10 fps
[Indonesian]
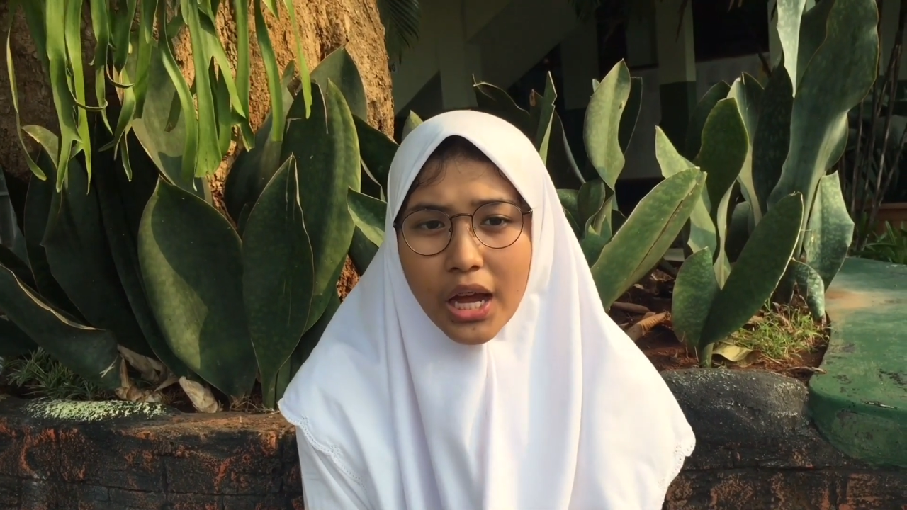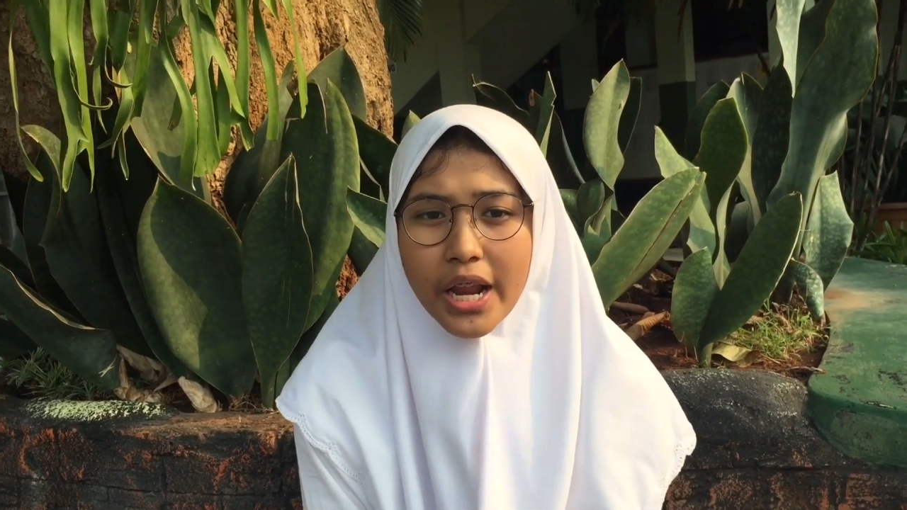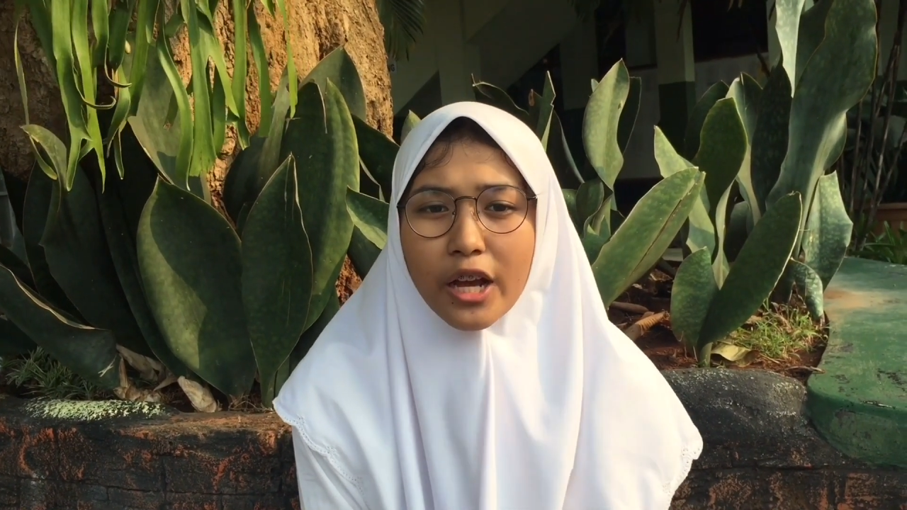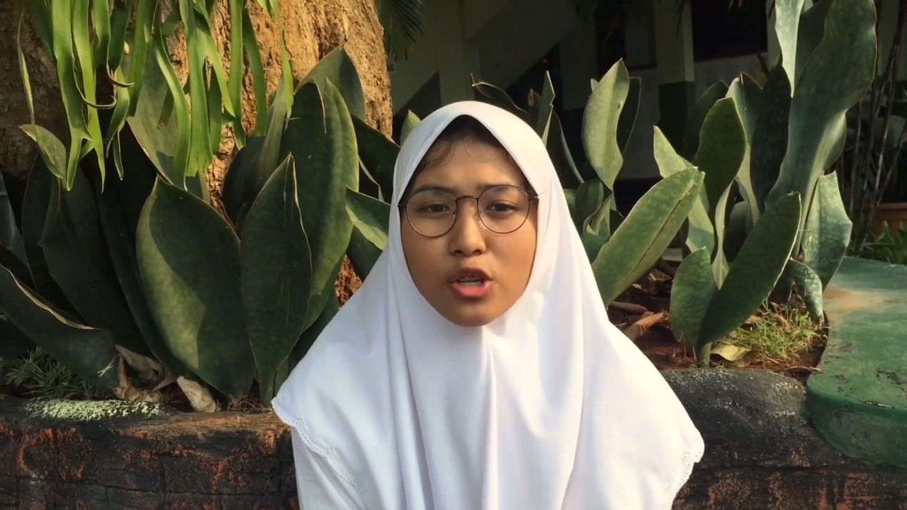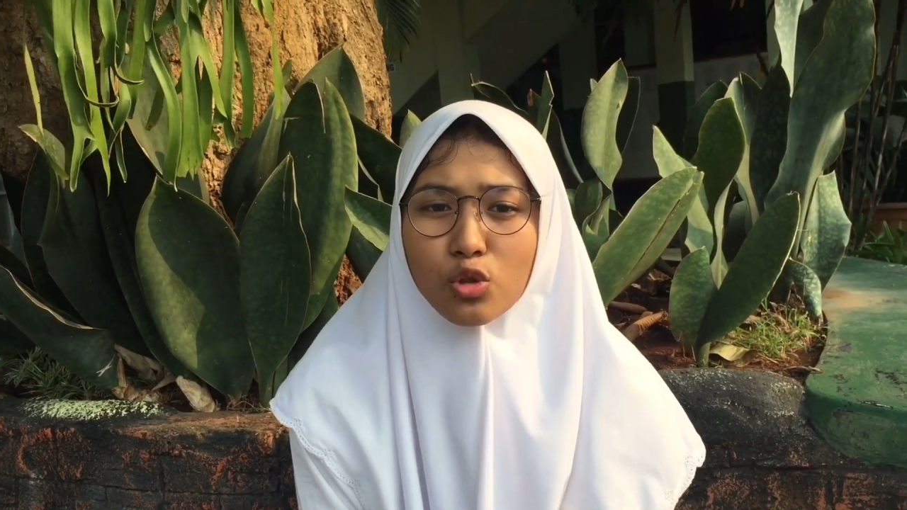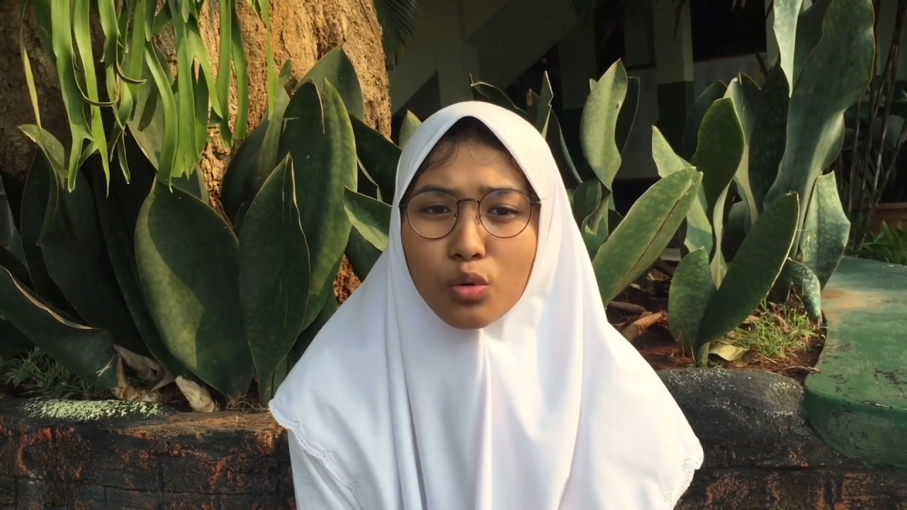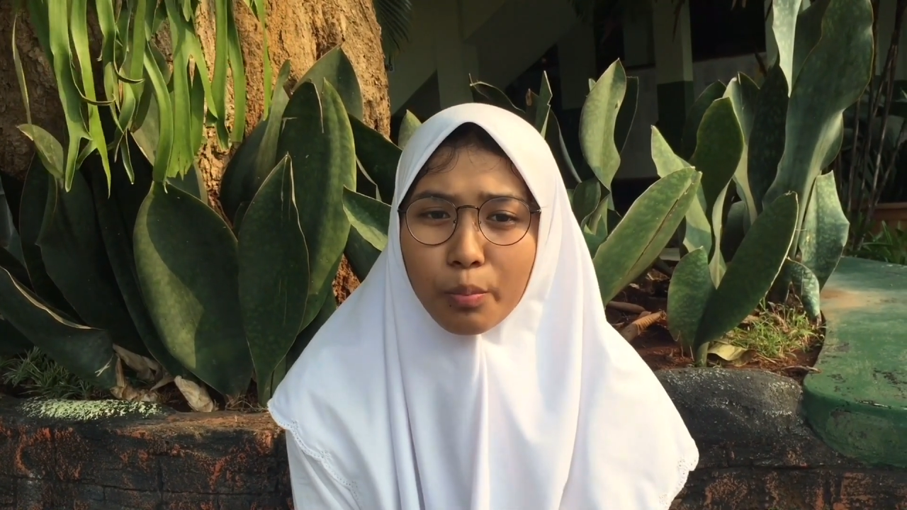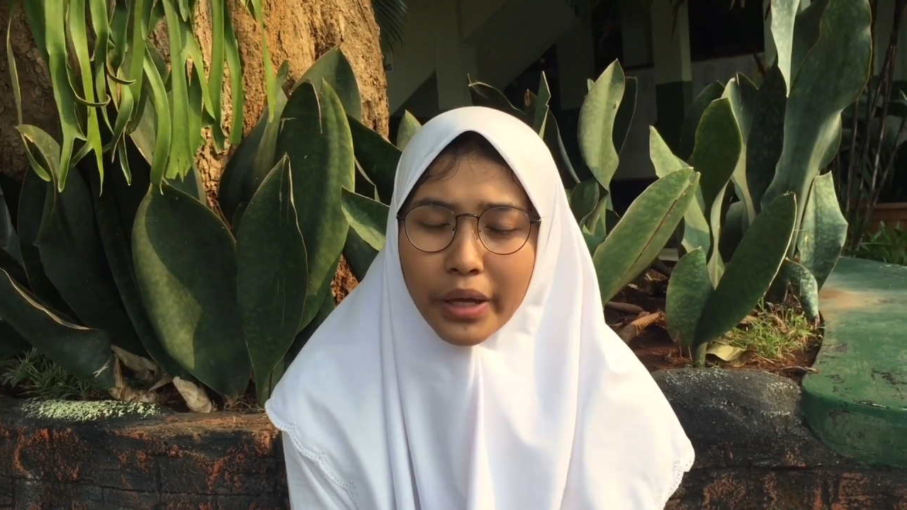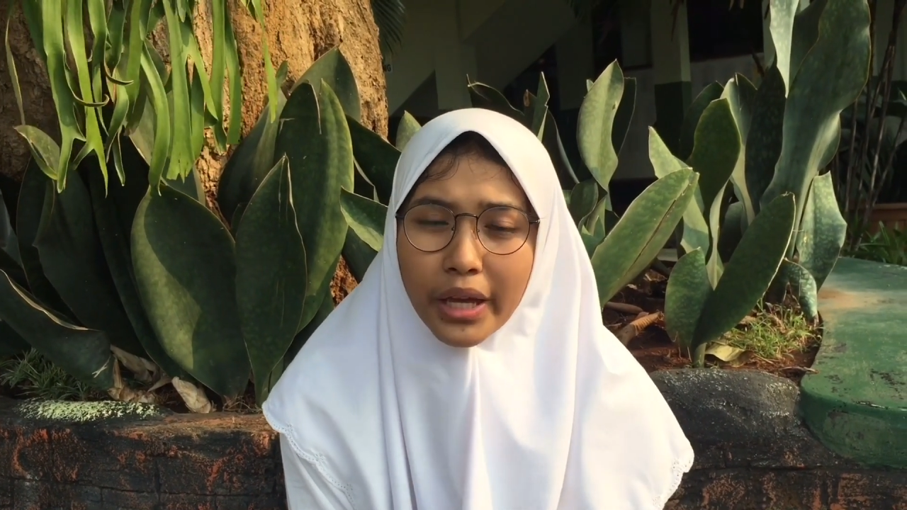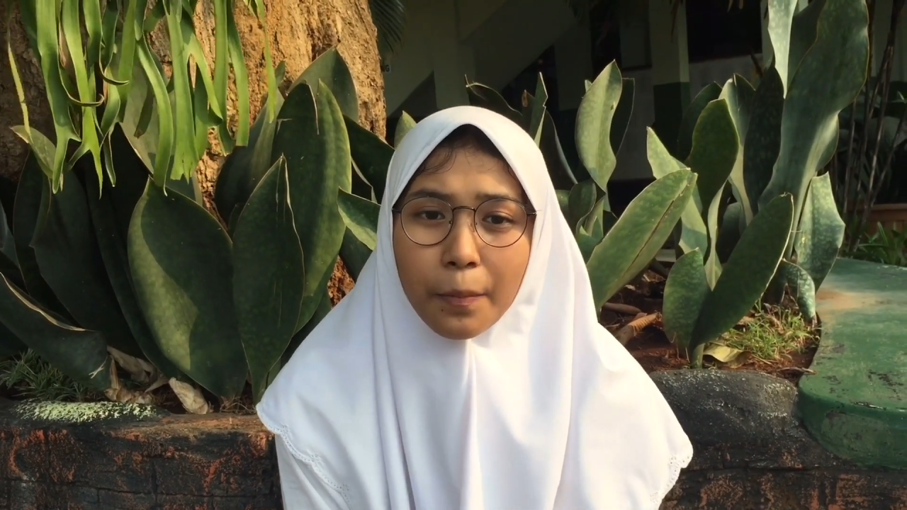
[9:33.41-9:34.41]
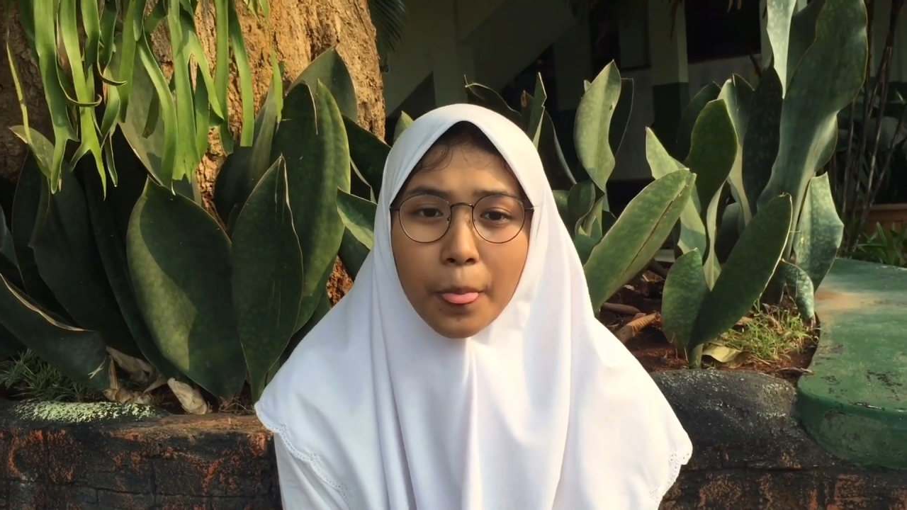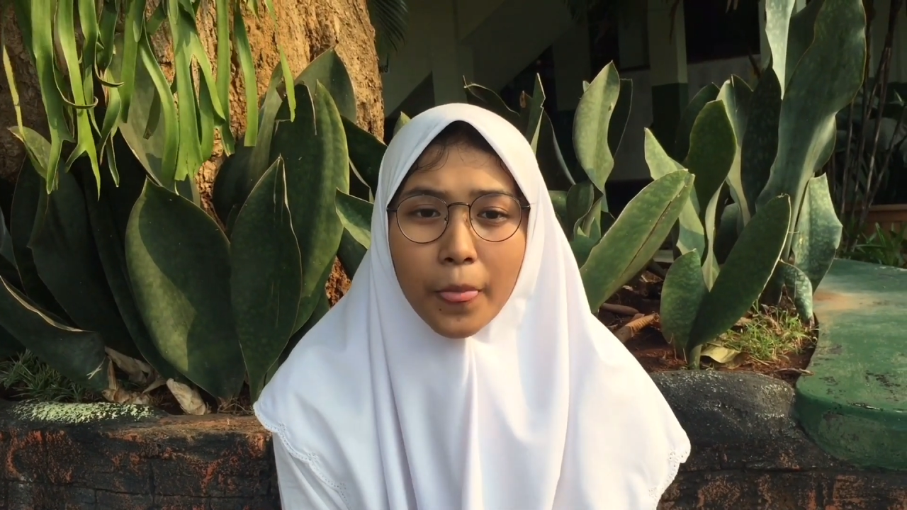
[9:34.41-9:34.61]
dayang sumbi